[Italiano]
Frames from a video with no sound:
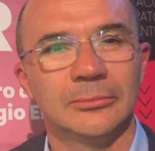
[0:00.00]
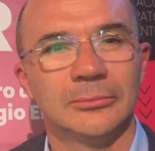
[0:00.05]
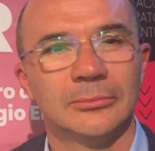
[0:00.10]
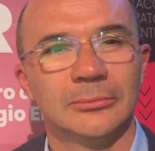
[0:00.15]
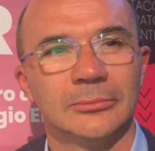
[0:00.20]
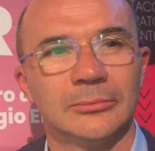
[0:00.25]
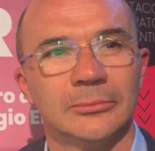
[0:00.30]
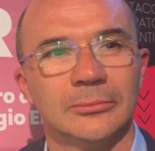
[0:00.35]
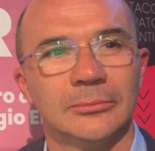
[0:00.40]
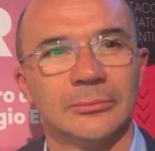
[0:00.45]

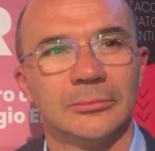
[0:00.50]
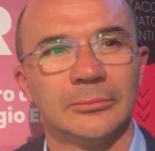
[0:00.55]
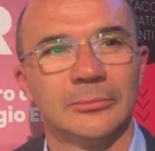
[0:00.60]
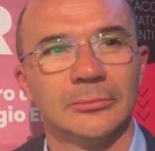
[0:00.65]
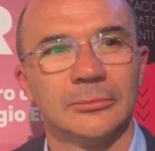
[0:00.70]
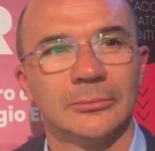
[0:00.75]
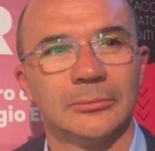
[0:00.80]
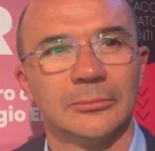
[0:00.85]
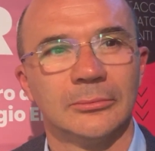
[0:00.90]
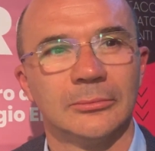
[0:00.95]
si
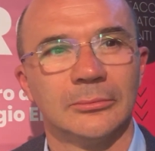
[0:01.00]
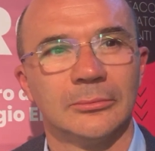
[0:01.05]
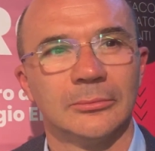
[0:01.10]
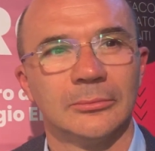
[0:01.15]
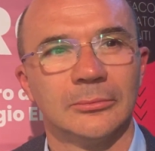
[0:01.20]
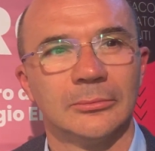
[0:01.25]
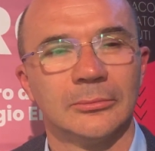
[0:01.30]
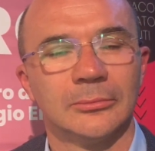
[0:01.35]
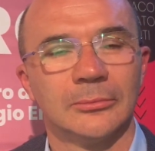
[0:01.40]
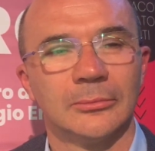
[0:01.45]
approccia al Giro
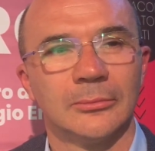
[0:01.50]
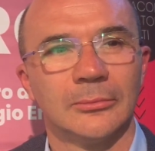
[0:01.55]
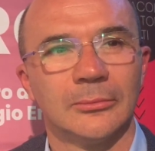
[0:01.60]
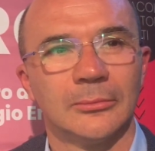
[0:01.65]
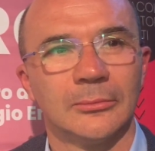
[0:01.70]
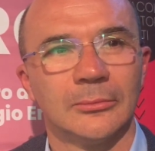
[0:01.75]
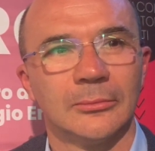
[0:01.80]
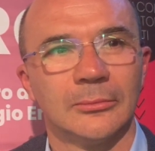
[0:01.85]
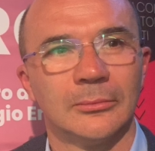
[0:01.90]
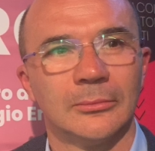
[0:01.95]
d'Italia
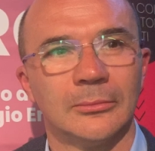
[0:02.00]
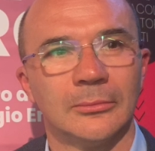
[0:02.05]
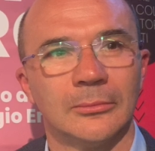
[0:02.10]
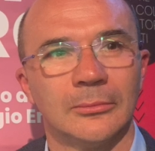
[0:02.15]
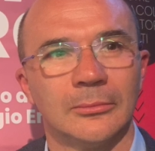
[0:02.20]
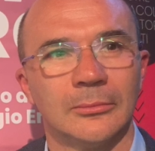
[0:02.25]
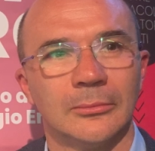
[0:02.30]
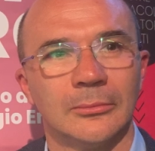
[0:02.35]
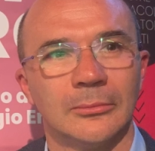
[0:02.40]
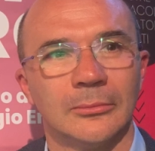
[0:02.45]
come fa una
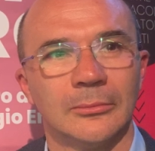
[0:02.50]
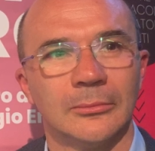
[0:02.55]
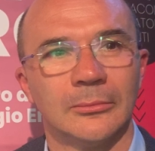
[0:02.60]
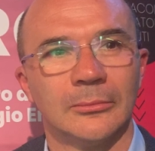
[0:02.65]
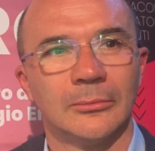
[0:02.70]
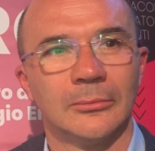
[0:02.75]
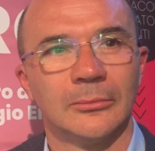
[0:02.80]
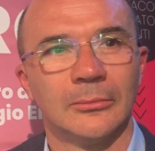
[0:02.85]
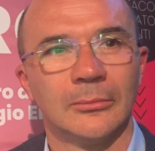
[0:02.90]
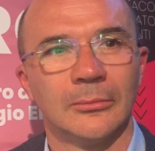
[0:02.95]
grande
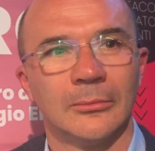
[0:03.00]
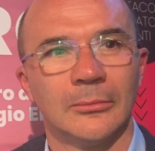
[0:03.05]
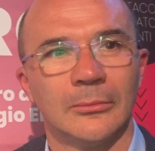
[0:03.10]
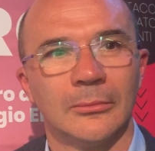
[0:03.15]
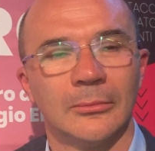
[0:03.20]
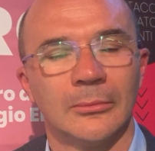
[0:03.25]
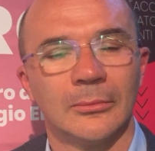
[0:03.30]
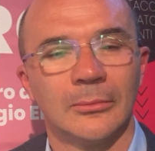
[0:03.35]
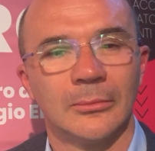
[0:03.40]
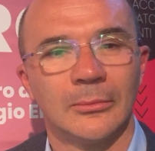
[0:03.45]
città
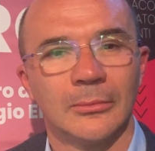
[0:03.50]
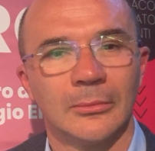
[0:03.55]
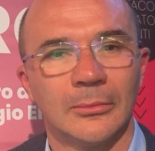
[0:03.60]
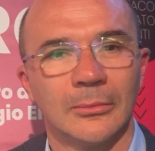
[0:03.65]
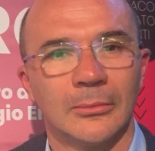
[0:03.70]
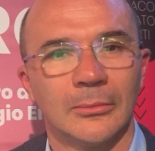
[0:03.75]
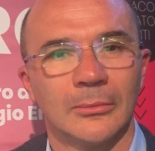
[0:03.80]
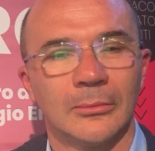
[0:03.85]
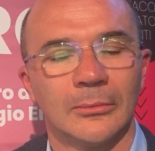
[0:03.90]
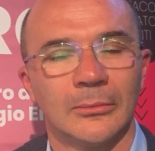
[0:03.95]
con
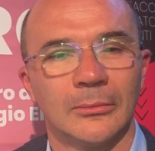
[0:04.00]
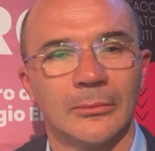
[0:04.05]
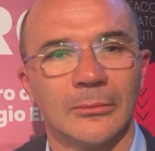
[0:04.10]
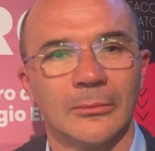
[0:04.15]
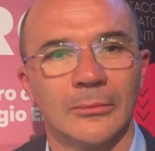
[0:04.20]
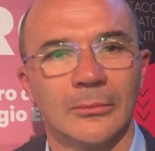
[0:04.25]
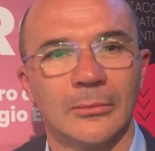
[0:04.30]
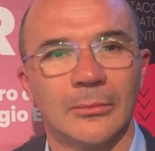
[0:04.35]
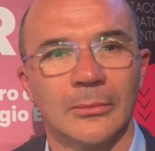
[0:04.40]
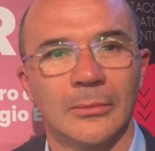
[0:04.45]
tantissimi
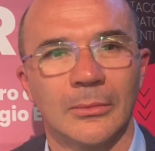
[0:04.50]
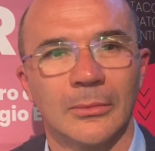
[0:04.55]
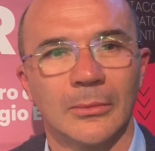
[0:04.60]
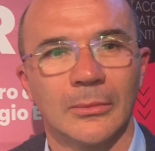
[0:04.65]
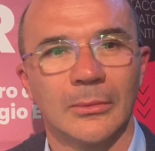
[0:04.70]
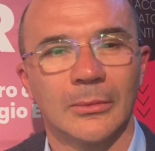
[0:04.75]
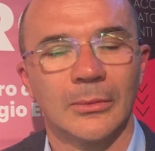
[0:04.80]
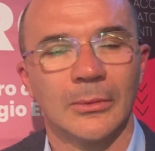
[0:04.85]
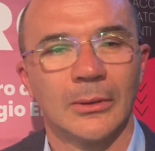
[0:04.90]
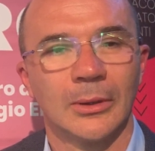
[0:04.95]
eventi
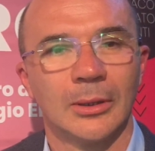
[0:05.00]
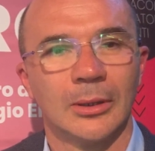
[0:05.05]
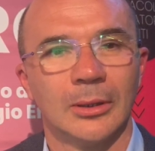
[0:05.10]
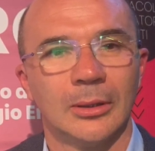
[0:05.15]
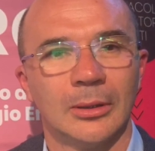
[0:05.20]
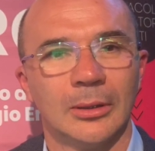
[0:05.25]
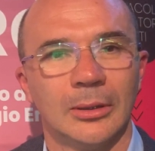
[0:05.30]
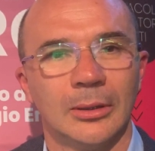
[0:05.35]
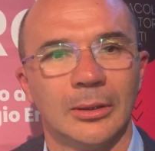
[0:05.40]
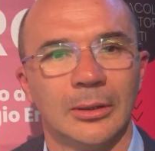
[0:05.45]

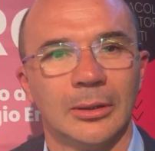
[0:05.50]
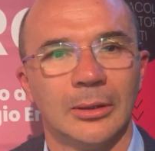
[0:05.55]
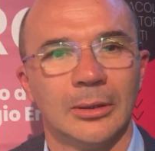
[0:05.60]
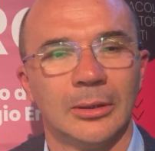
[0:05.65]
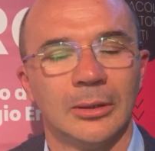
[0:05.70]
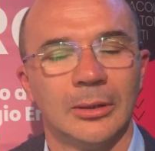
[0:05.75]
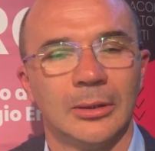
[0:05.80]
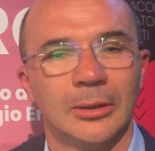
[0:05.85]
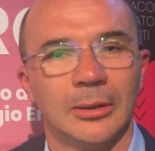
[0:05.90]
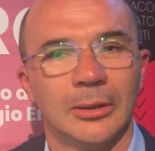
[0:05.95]
veramente di grande
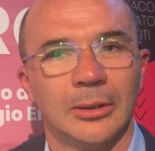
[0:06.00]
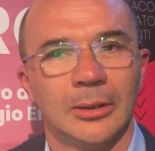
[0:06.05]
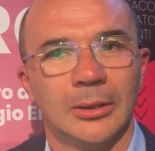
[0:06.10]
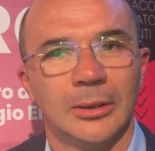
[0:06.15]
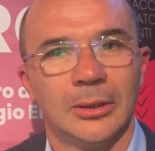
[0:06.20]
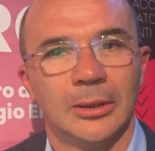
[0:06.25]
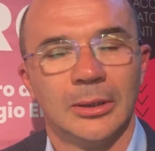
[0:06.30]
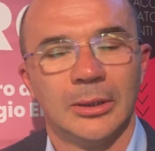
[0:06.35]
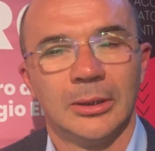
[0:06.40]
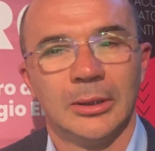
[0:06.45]

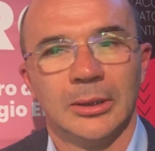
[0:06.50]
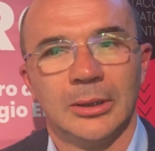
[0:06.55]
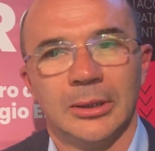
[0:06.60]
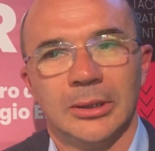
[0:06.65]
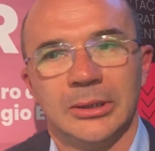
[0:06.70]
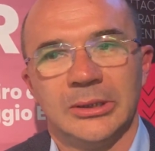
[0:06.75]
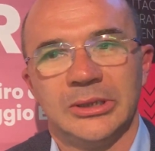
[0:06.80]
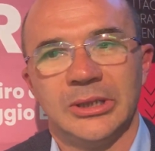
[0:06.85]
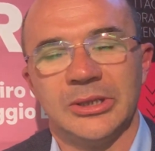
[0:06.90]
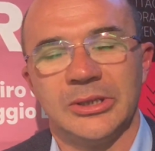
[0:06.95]
importanza.
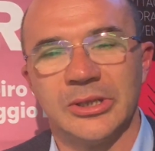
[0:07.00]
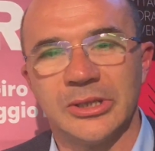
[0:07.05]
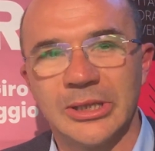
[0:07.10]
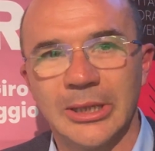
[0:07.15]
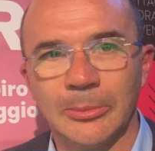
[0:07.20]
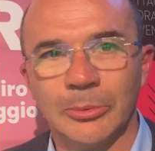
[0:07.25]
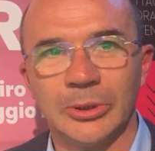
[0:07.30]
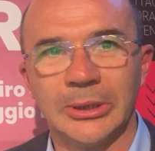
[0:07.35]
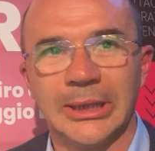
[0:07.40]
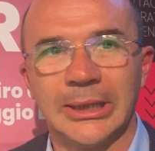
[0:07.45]
Sì, ci
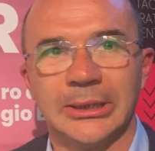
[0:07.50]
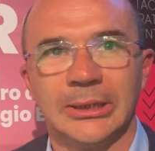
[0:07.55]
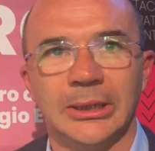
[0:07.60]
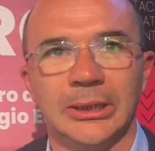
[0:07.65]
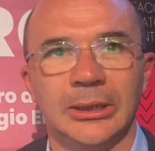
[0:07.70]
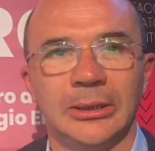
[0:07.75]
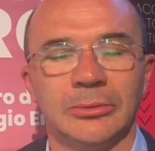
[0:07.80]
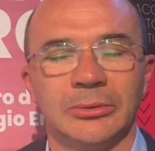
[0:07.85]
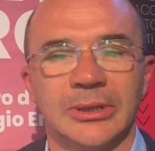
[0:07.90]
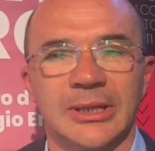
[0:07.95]
siamo
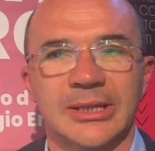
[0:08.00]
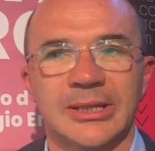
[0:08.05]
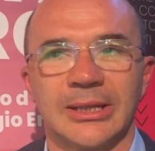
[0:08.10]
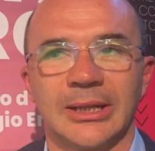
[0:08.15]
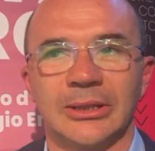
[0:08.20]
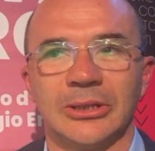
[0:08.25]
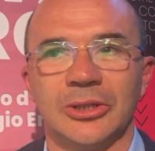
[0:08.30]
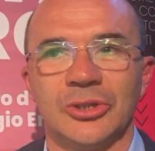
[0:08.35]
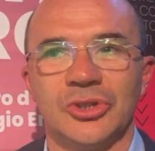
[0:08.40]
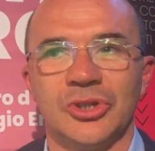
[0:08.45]
dati una
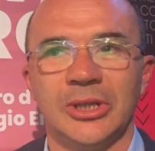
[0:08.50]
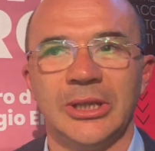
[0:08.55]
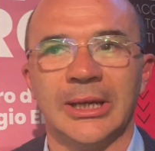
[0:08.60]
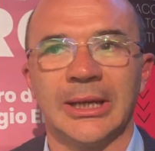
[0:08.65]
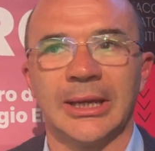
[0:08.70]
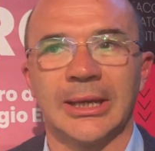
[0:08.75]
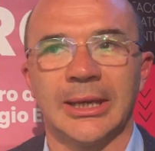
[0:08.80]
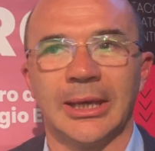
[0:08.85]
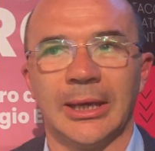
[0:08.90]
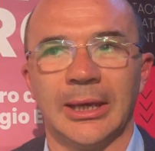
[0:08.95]

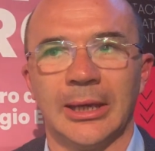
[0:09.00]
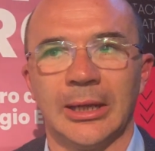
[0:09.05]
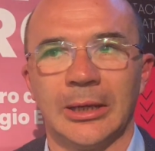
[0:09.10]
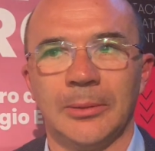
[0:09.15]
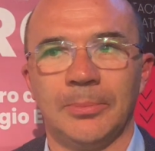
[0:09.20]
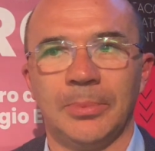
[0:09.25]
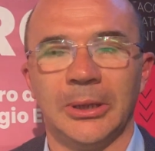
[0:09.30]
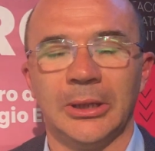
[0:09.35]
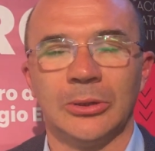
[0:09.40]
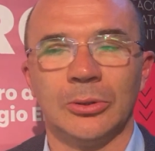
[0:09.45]
strategia che,
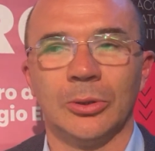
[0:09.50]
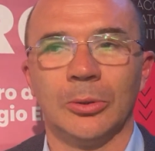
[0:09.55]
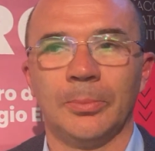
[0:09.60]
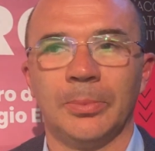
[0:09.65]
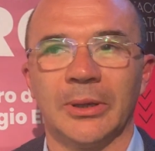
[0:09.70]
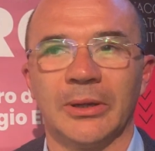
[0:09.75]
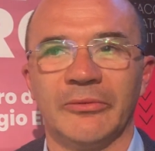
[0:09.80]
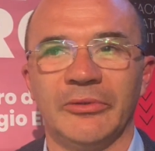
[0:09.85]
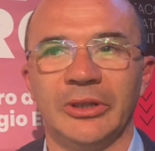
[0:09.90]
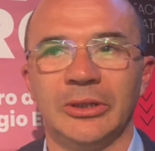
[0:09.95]
ripeto,
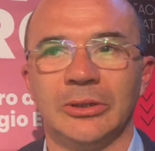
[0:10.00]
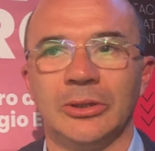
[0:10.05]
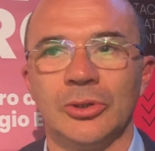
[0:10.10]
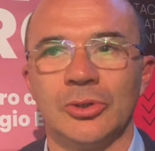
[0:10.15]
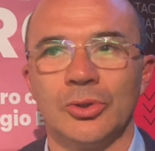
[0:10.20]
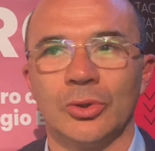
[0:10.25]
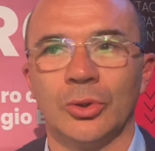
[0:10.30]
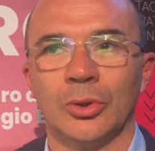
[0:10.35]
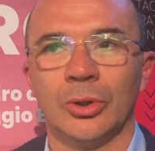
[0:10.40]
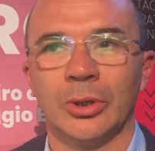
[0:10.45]
per 20
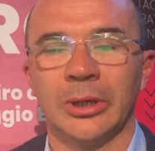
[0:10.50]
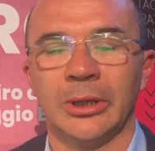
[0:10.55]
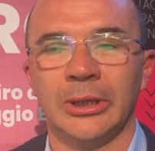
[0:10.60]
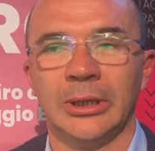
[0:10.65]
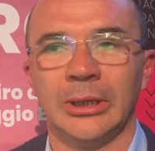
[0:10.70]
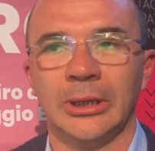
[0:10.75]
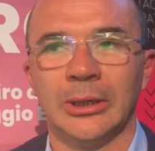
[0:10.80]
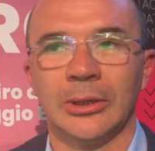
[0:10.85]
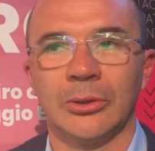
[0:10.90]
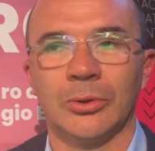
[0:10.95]

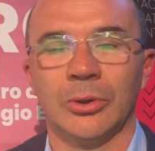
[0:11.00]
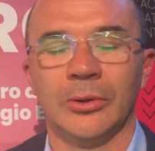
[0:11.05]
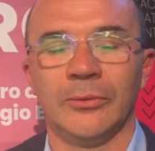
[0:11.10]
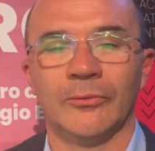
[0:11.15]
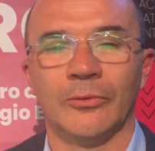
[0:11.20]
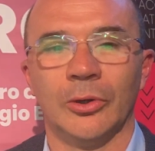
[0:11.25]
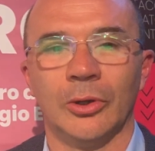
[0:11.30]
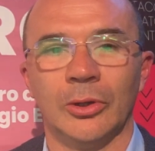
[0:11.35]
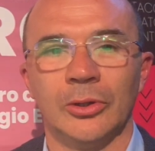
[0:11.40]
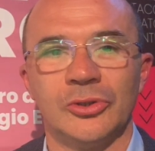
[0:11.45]
giorni
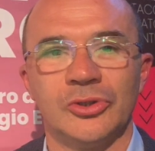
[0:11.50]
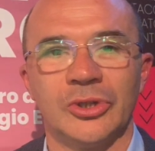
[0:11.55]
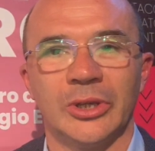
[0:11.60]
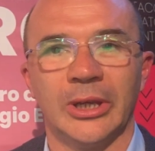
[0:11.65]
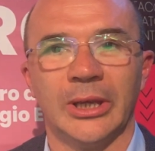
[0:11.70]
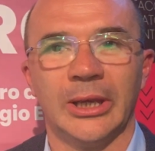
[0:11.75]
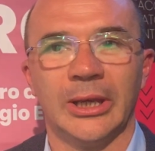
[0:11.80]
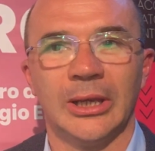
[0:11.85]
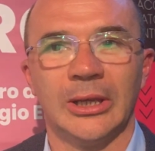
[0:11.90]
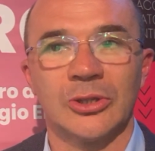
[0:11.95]

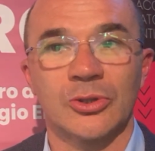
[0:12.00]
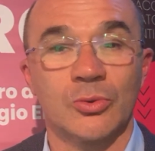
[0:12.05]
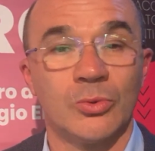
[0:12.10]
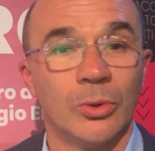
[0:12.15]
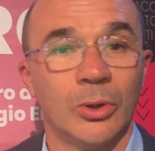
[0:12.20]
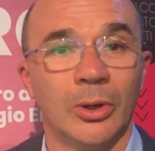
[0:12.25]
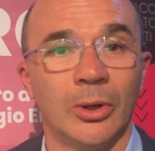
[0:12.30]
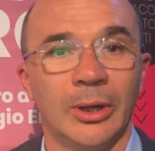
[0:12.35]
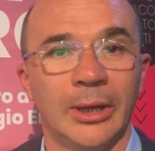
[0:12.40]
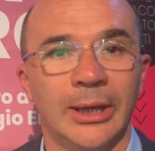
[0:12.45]
coinvolge
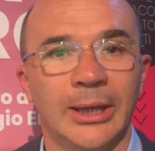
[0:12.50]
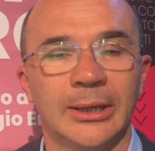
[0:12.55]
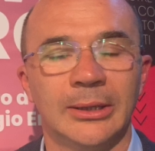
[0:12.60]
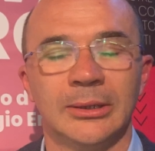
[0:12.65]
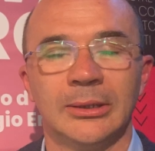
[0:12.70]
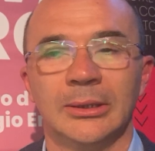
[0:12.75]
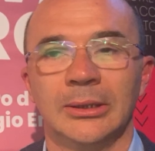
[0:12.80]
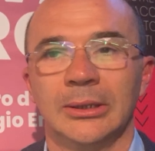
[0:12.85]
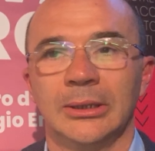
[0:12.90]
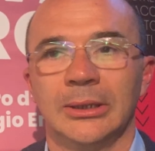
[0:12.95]
scuole,
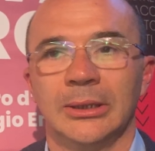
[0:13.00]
